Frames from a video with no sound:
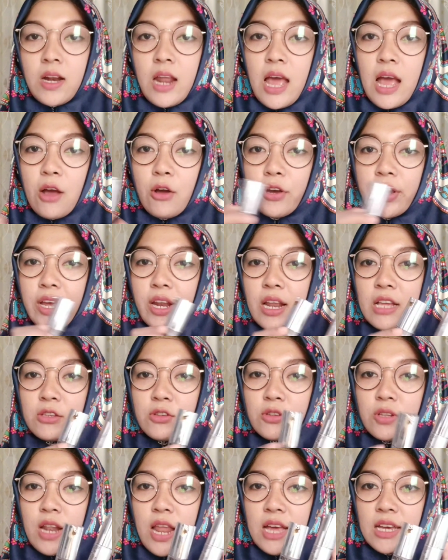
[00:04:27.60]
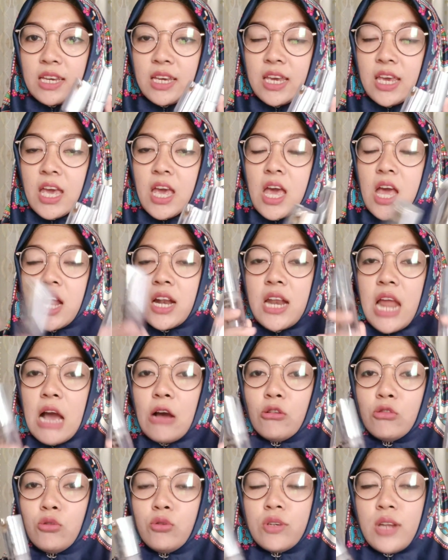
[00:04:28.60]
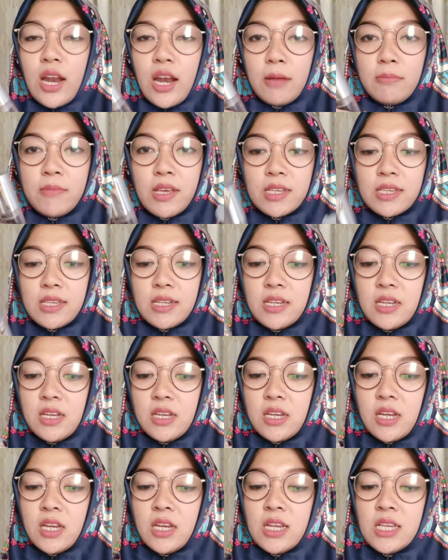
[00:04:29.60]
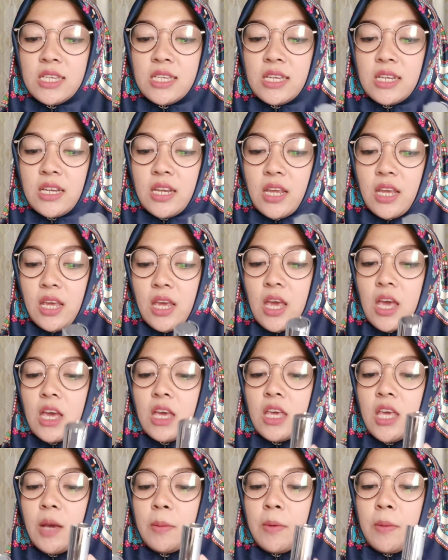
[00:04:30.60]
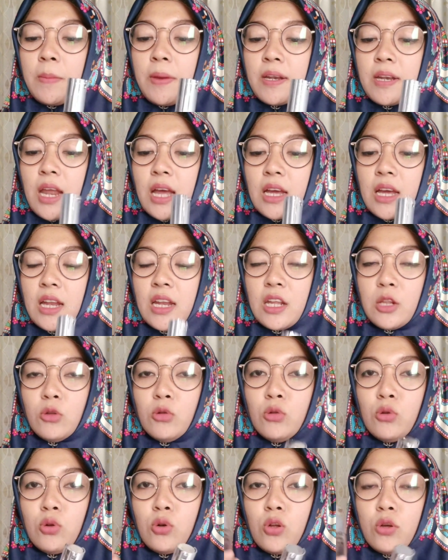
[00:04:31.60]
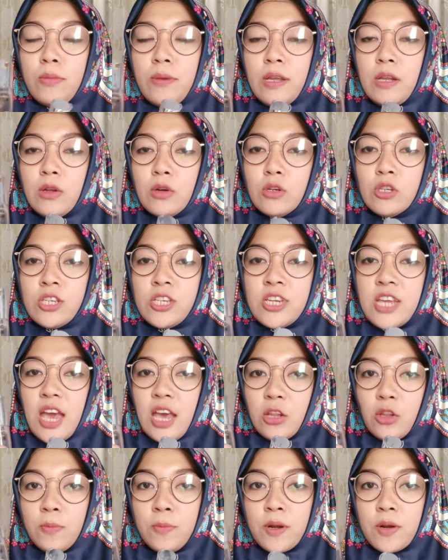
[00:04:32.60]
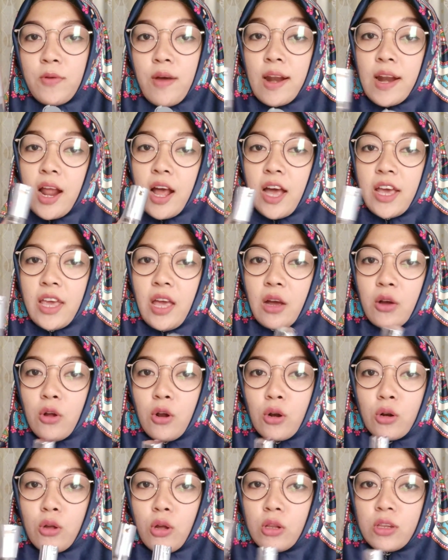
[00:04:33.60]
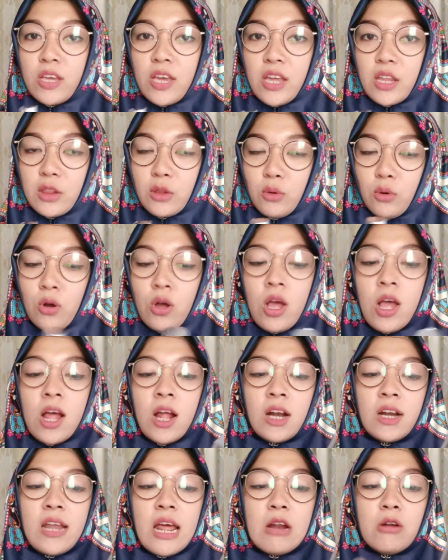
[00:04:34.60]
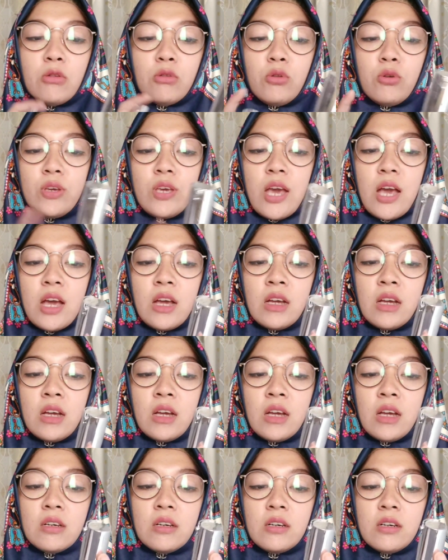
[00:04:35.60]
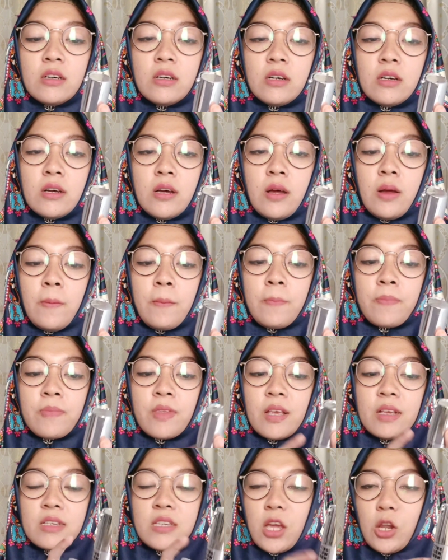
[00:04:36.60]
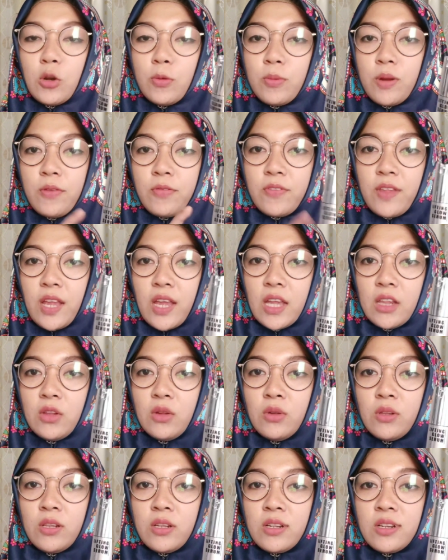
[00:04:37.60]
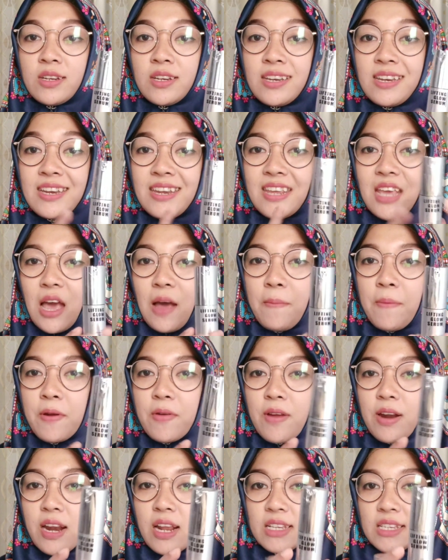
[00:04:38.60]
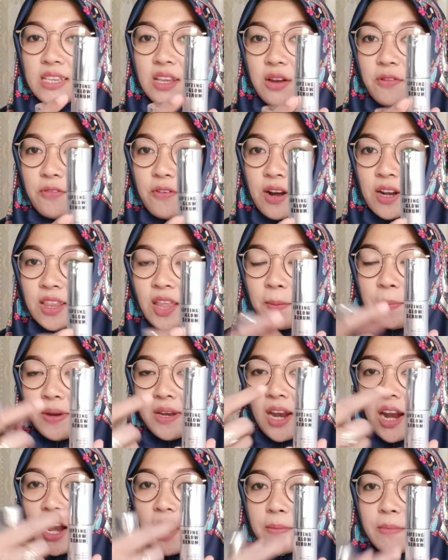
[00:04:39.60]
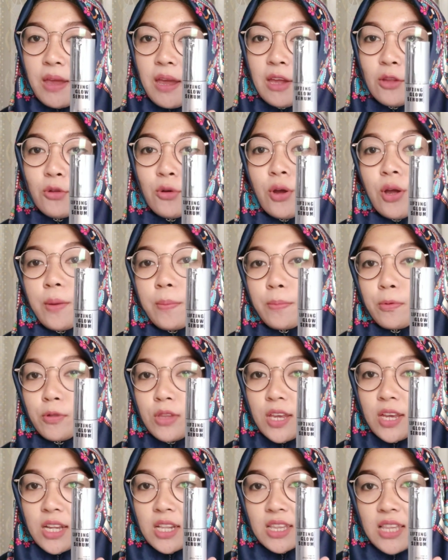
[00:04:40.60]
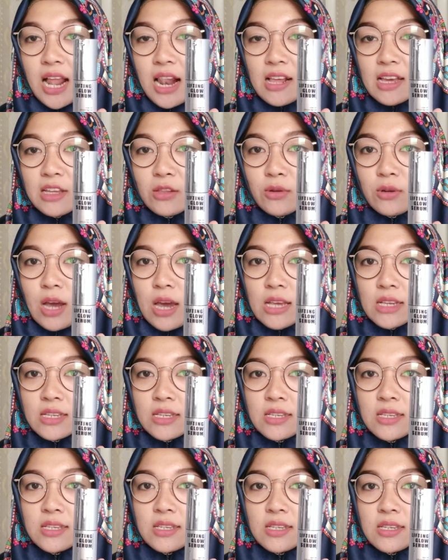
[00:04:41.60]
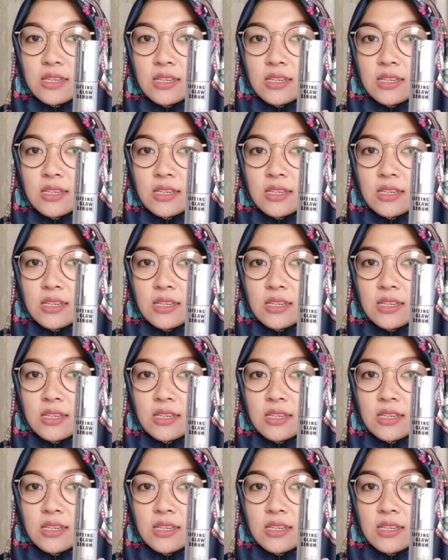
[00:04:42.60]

Nah, oke okay, lanjut lagi. Nah, untuk dalamnya sendiri di sini yang membedakan itu untuk luminous dia itu berwarna kayak gold gold gitu dan untuk yang uh, serum lifting itu dia berwarna silver tapi dalamnya itu kayak putih kental gitu, guys.